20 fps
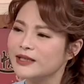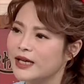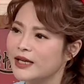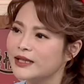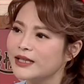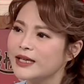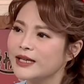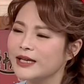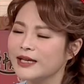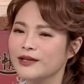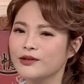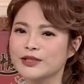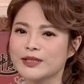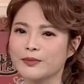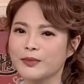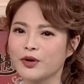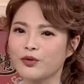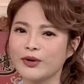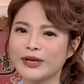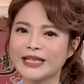能那个
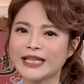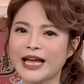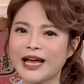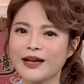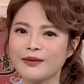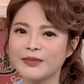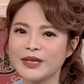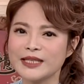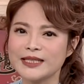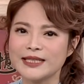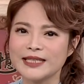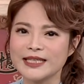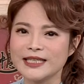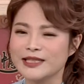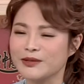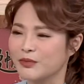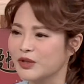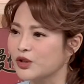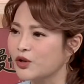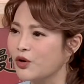什么维他命 C，
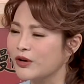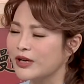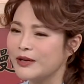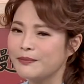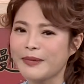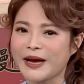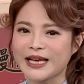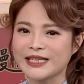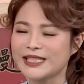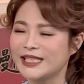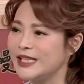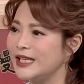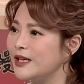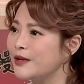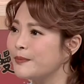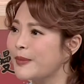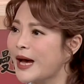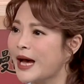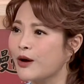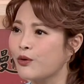什么东一板西一
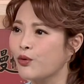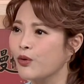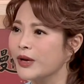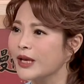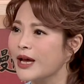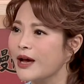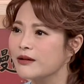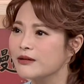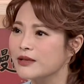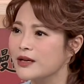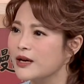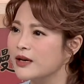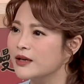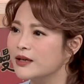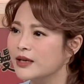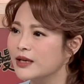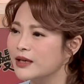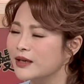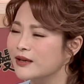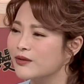把我要
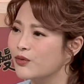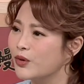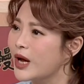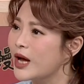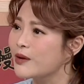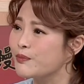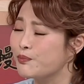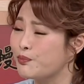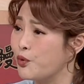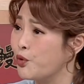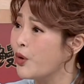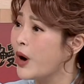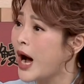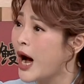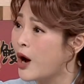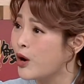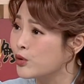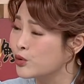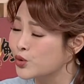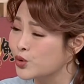喝，我要补
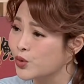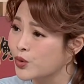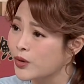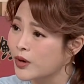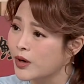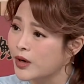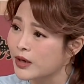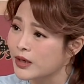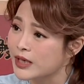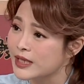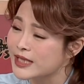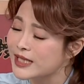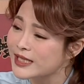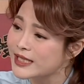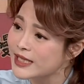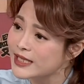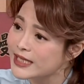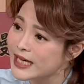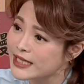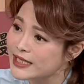好多。可是
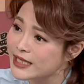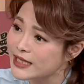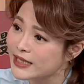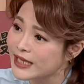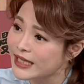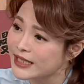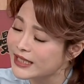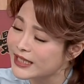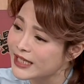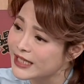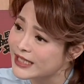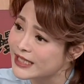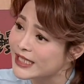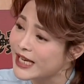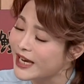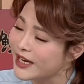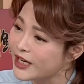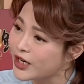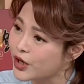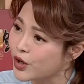现在是他，你
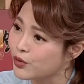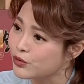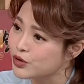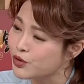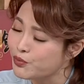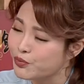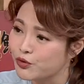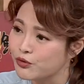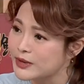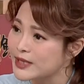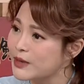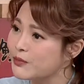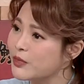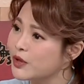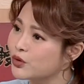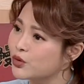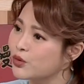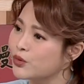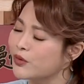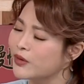现在一口就补那
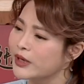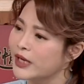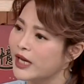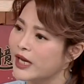么多